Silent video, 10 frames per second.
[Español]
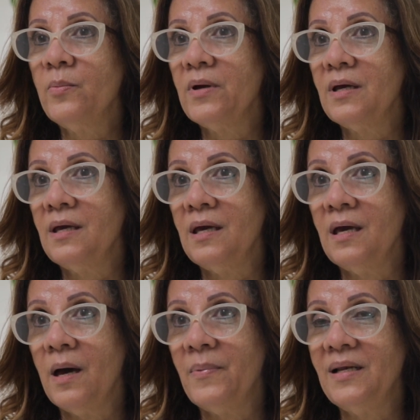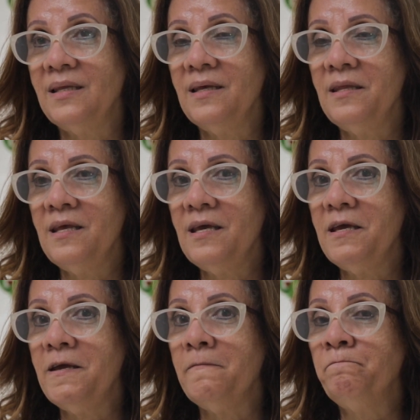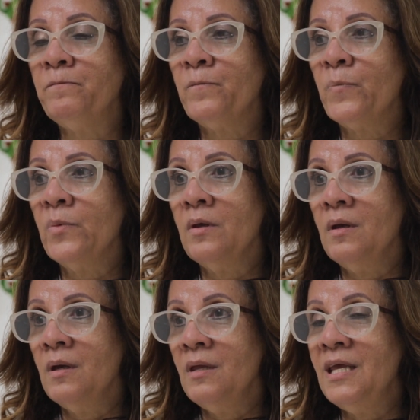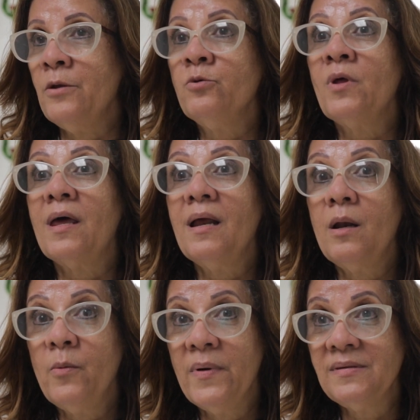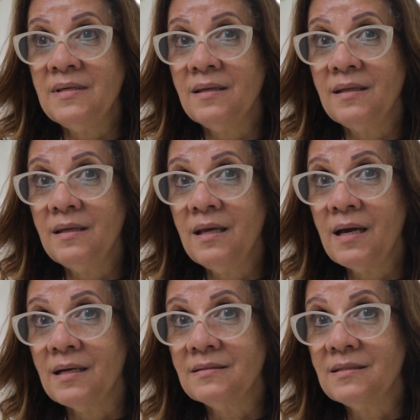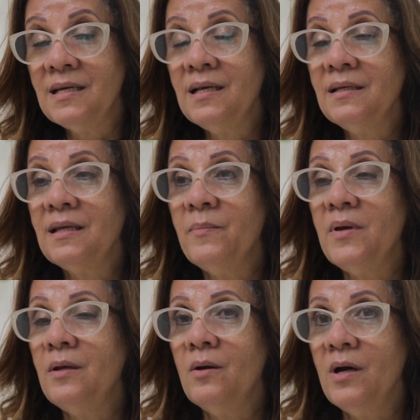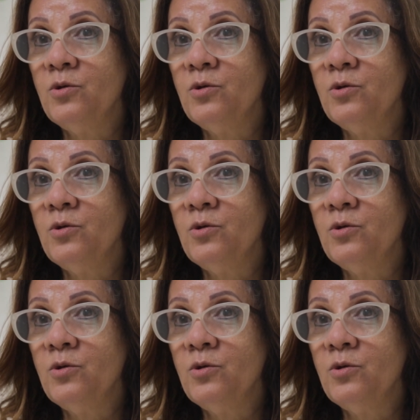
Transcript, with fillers: pues que aparte de ayudar a los pacientes de cáncer, también nos